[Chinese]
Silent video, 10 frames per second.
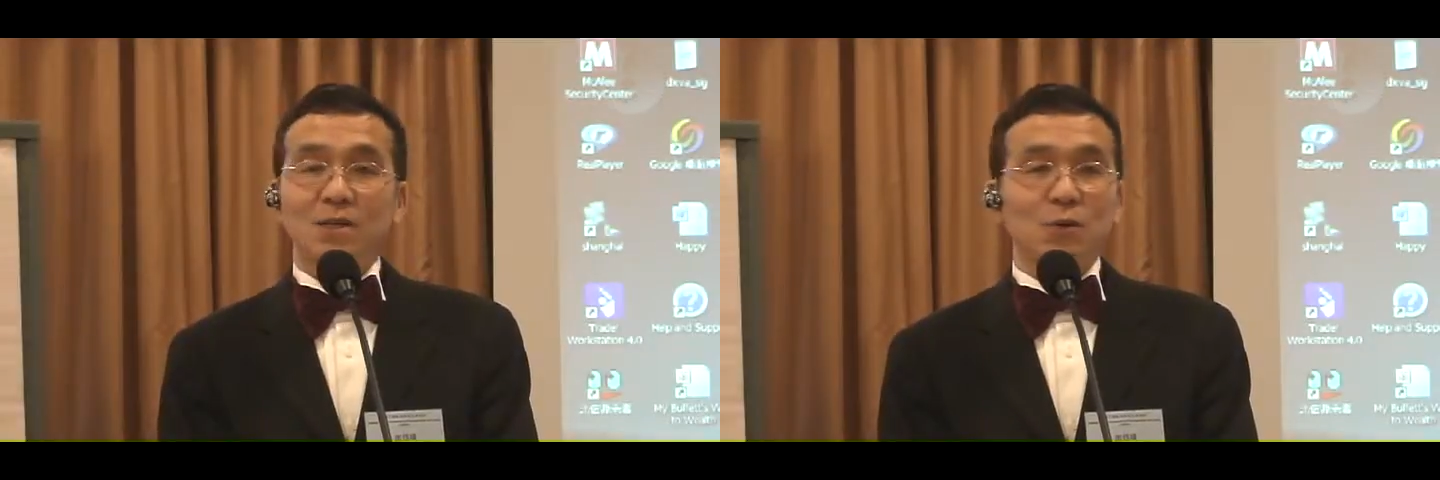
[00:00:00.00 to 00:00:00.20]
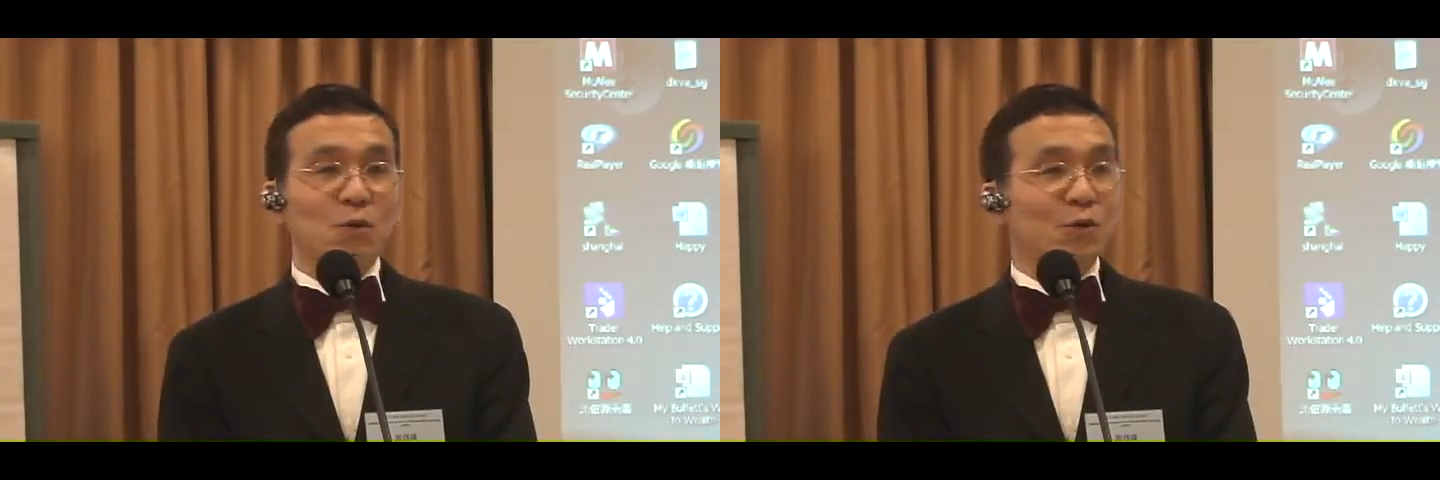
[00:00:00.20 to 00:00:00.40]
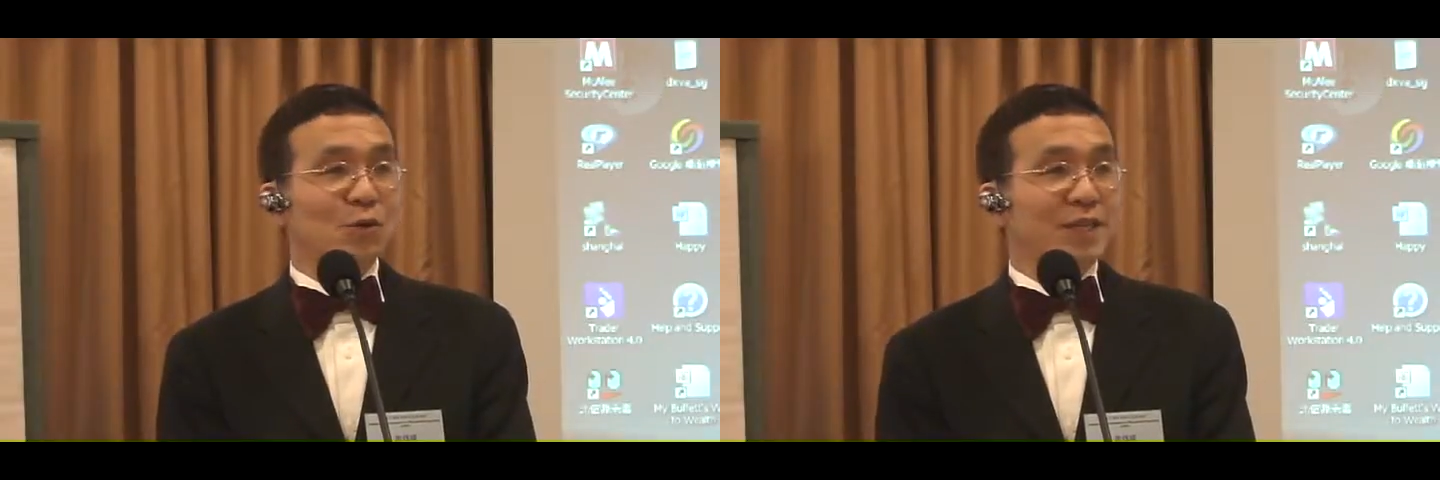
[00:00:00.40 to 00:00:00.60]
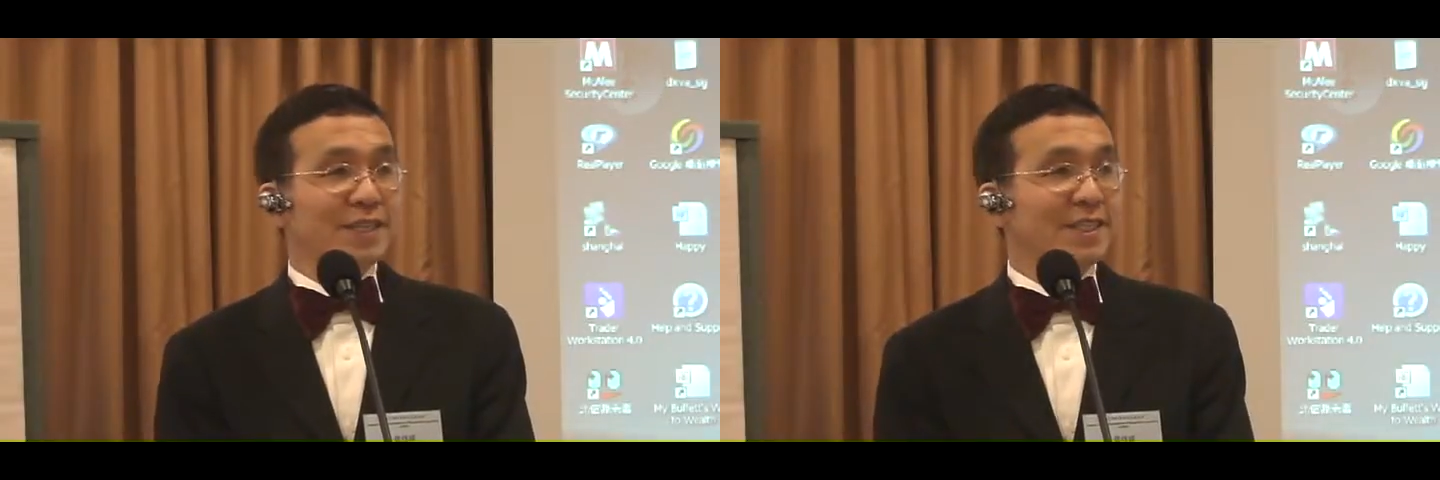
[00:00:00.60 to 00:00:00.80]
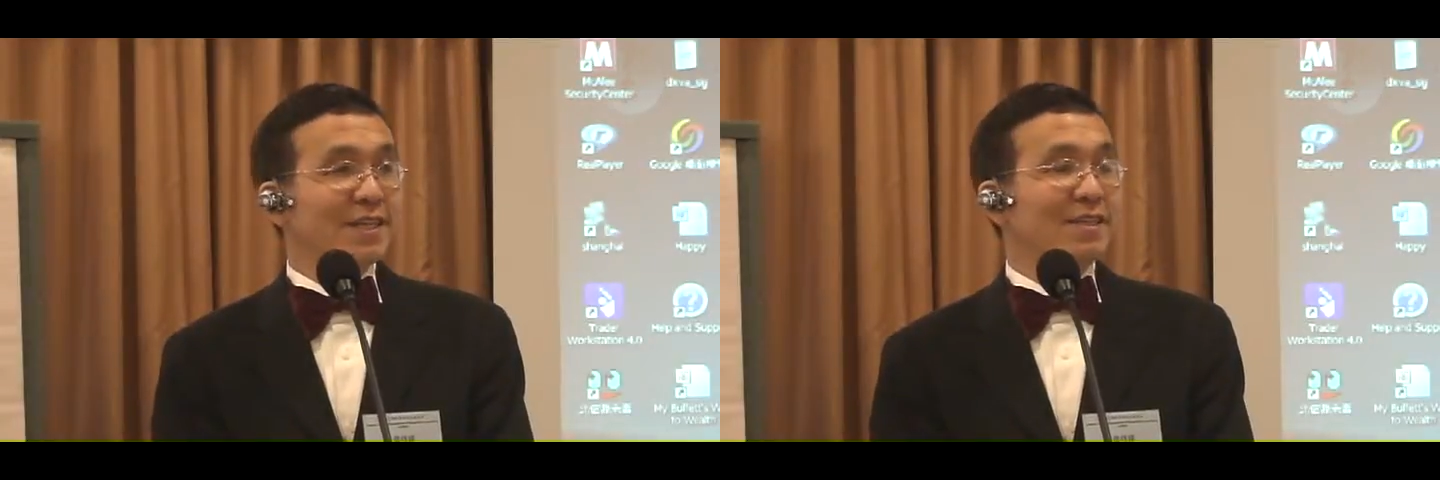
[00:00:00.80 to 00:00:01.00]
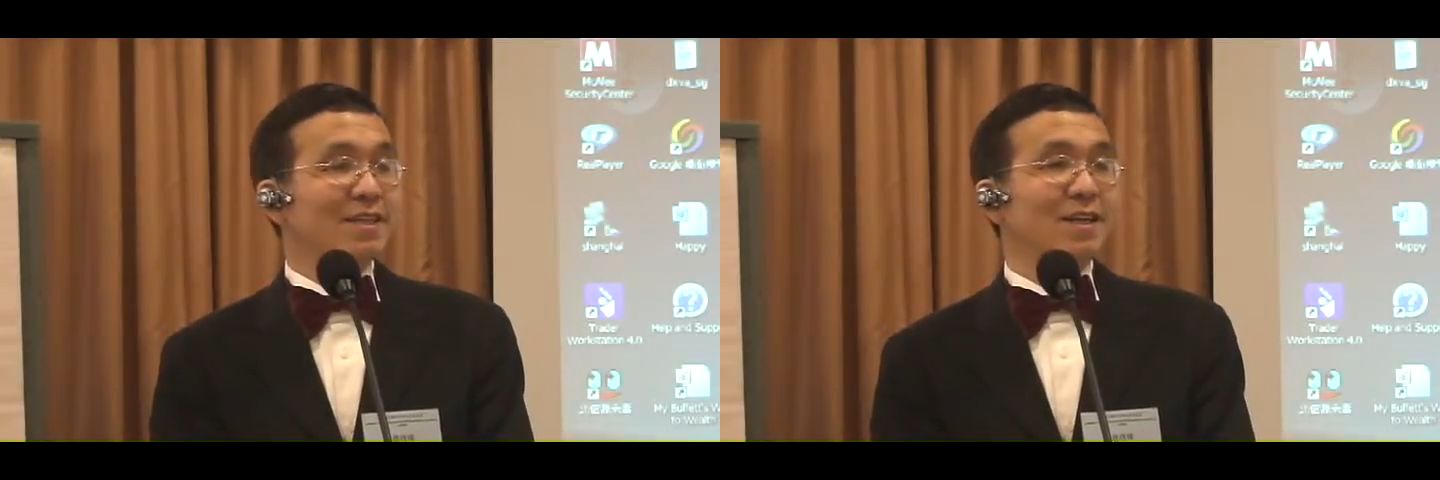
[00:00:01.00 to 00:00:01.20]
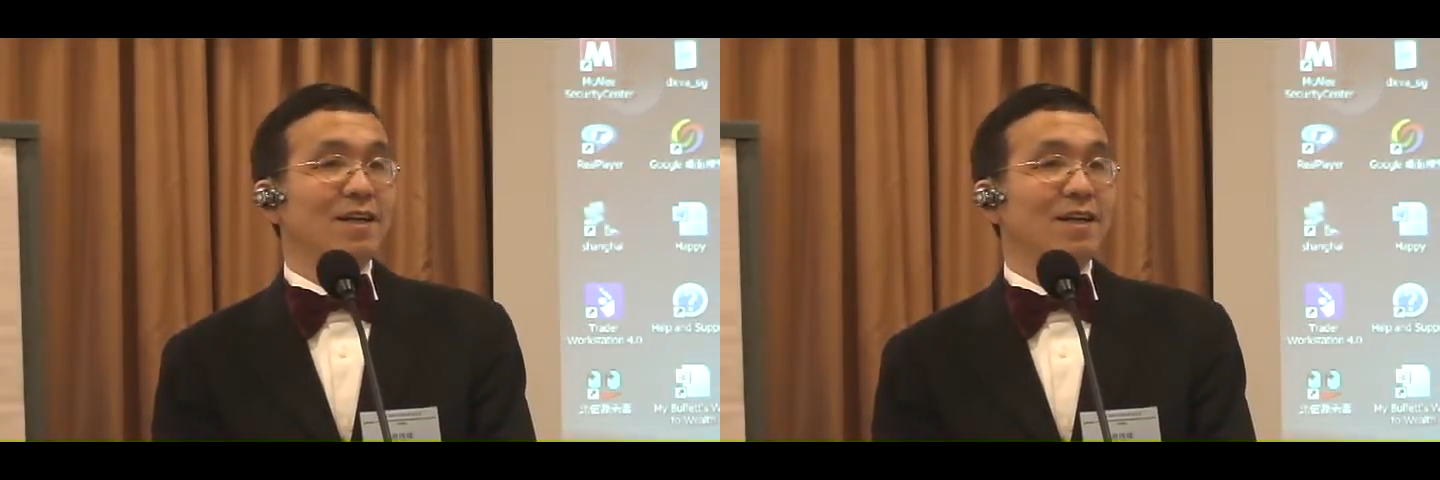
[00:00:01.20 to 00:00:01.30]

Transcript: 多伦多在线、